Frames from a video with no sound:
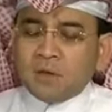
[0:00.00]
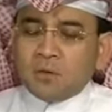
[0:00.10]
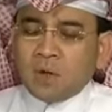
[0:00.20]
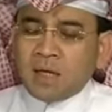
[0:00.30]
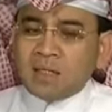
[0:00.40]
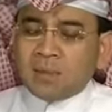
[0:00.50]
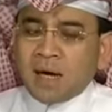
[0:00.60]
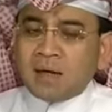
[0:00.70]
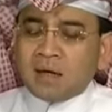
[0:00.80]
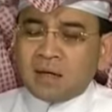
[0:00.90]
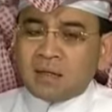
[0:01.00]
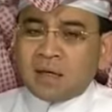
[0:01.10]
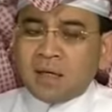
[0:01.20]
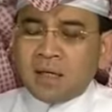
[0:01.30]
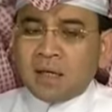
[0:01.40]
أنه حسب آخر
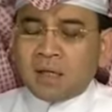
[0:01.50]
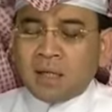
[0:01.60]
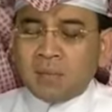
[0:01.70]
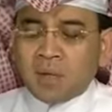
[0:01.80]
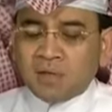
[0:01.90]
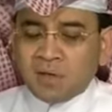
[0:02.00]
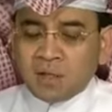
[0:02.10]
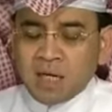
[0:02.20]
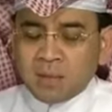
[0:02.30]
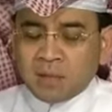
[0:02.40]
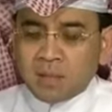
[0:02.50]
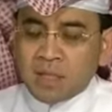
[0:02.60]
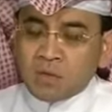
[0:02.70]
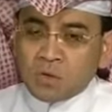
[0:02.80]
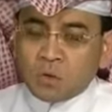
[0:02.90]
إحصائية تمت في جامعة
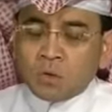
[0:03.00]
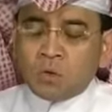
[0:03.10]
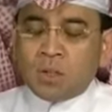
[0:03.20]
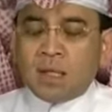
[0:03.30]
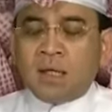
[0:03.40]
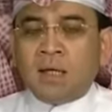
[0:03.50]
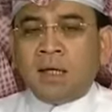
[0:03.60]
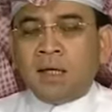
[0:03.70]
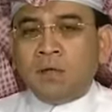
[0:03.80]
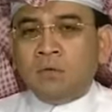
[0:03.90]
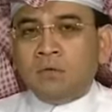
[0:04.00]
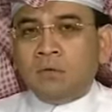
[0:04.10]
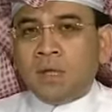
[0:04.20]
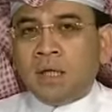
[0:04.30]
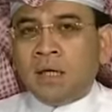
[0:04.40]
الملك سعود آه،
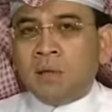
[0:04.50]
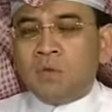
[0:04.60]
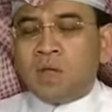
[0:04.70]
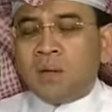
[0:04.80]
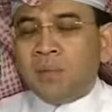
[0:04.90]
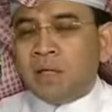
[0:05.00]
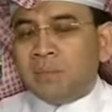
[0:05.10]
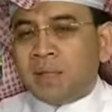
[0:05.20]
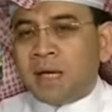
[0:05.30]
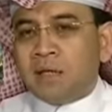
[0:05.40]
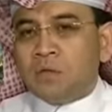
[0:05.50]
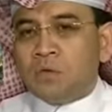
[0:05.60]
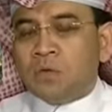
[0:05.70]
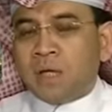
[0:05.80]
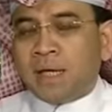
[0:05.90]
أنه آه، المصابين بداء
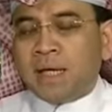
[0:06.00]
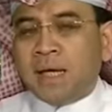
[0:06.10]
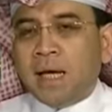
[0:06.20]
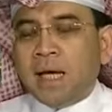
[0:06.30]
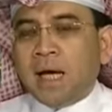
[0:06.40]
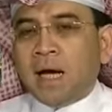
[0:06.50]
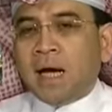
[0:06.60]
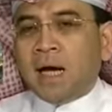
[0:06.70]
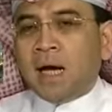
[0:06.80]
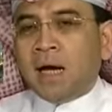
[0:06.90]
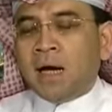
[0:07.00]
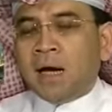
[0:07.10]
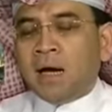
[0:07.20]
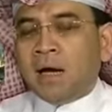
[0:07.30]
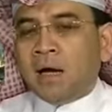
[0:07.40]
السكري
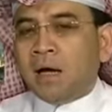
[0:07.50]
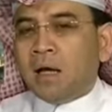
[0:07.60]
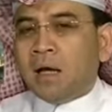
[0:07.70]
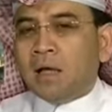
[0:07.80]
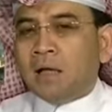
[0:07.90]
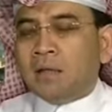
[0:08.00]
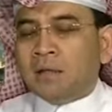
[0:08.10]
آه